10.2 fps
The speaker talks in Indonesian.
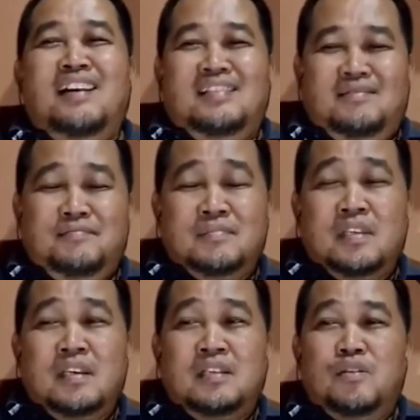gitu.
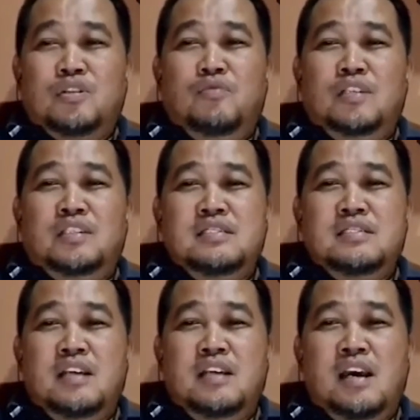Terus klu
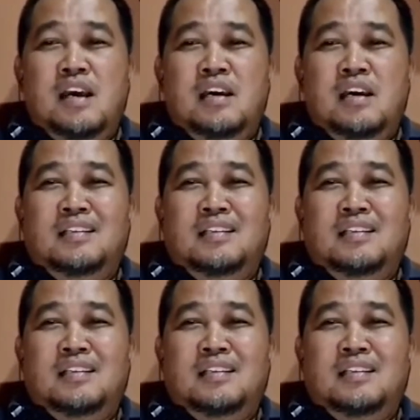ketiga